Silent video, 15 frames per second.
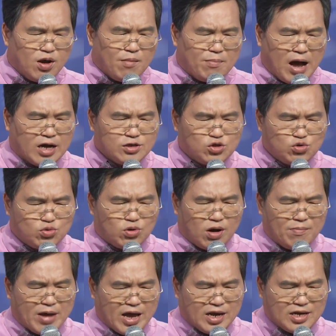帮助我
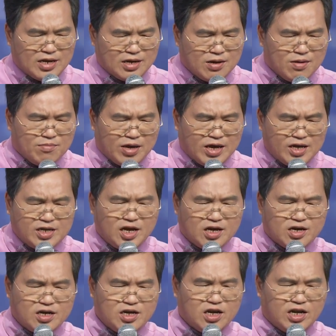们每一天
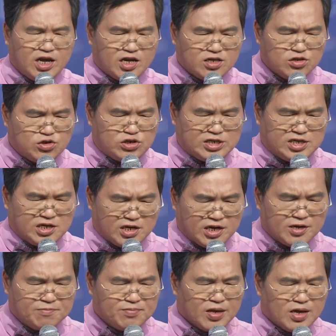跟你连结，
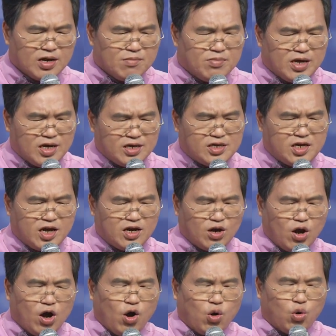每一天
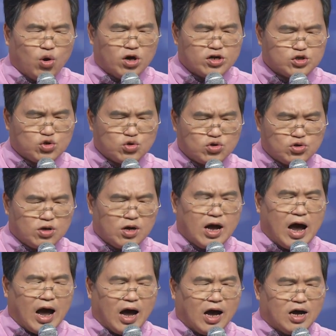活出
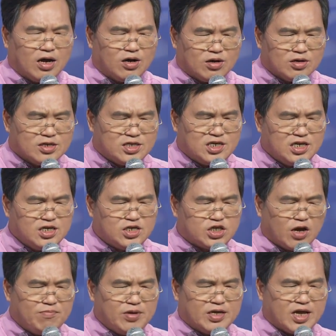哦新生
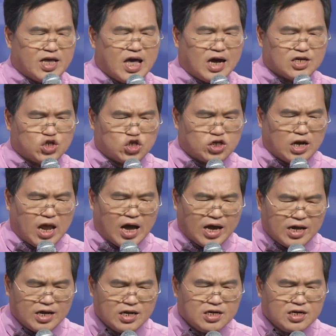命的样式来。